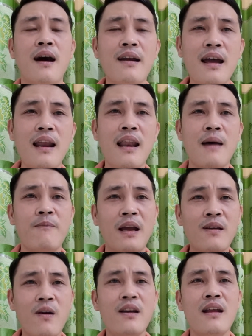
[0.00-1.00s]
ở đây là phải
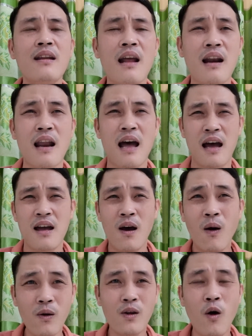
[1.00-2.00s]
nói đến rằng là
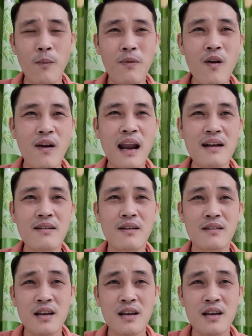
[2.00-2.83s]
hồi hộp lo lắng